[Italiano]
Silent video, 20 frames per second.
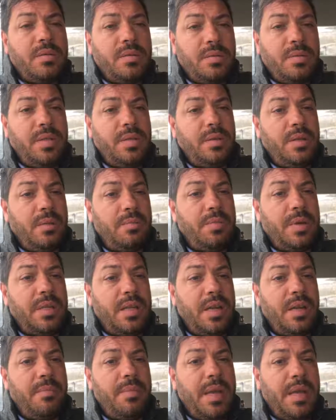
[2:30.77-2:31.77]
si debba
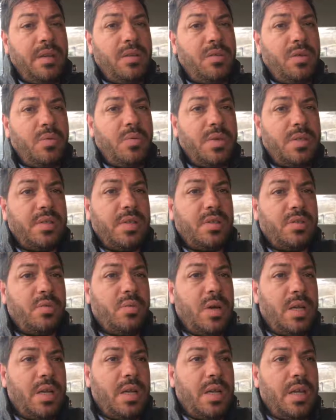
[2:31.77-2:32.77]
dare merito a questa
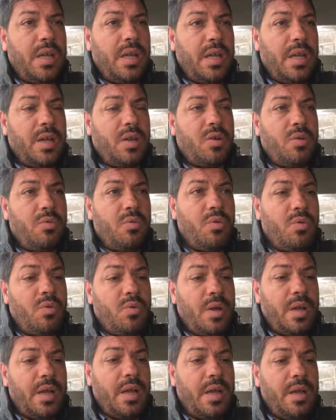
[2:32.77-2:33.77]
squadra che
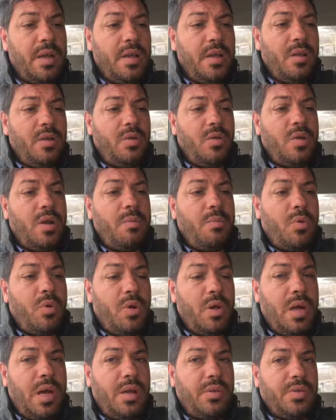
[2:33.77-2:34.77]
comunque non ha
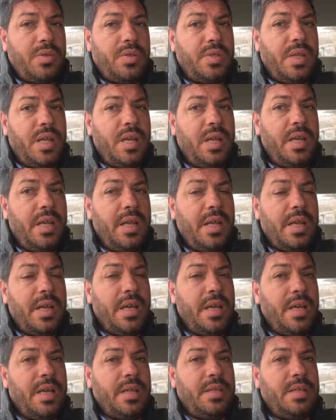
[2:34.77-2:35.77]
mollato, sta lì
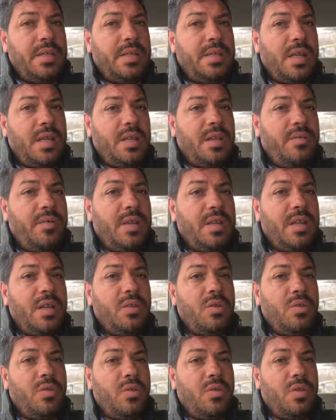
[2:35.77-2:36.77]
e si sta
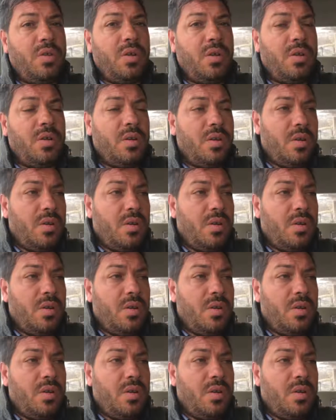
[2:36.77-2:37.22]
difendendo con,